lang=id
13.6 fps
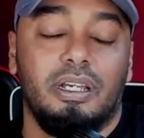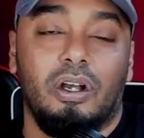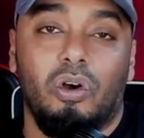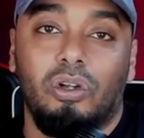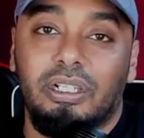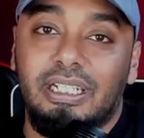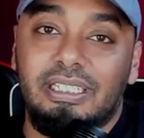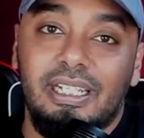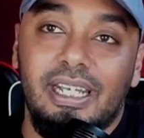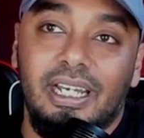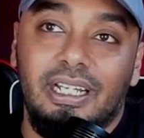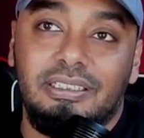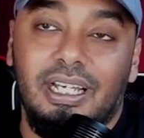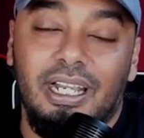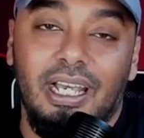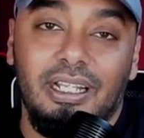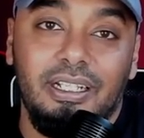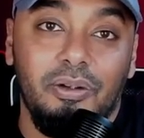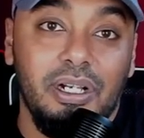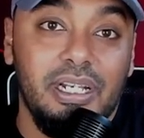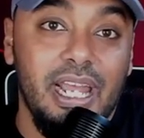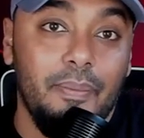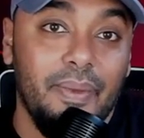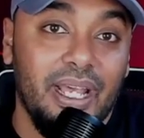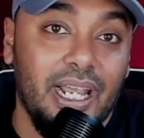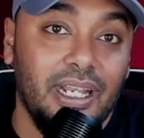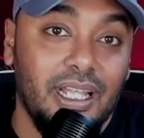Kondisi dia sekarang dia udah di
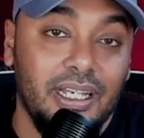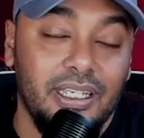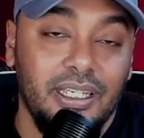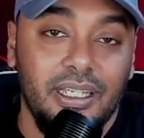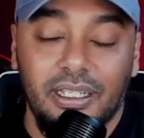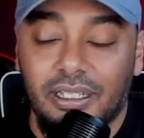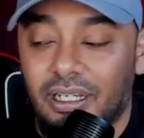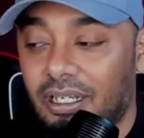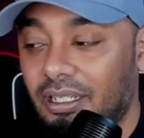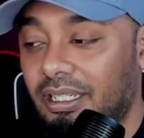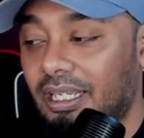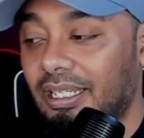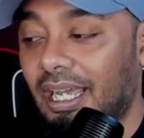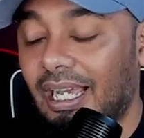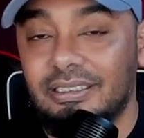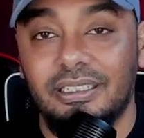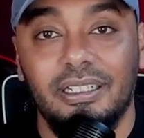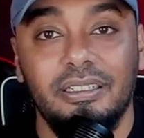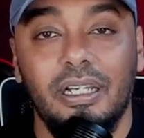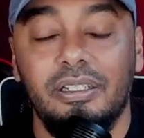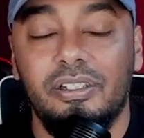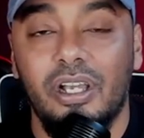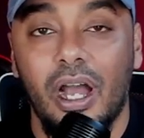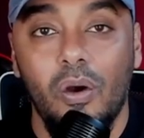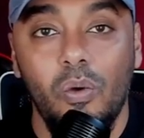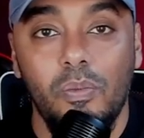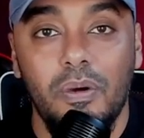MRI lagi eh, dan hasilnya
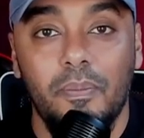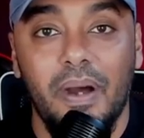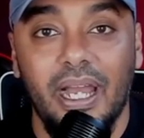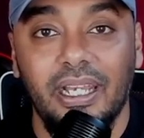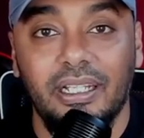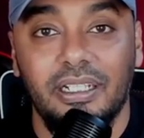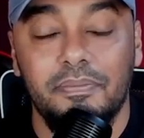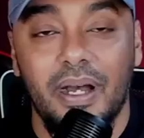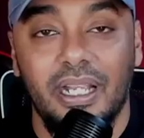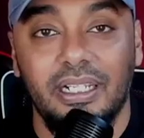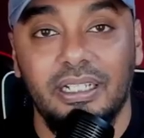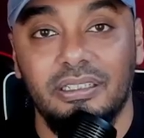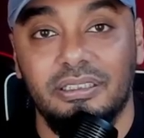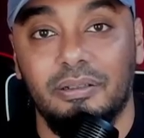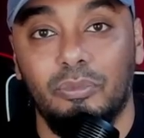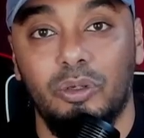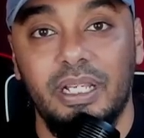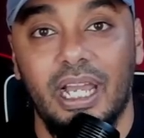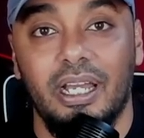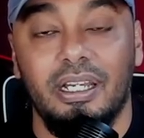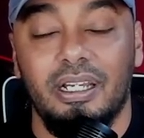jauh membaik dibanding sebelumnya.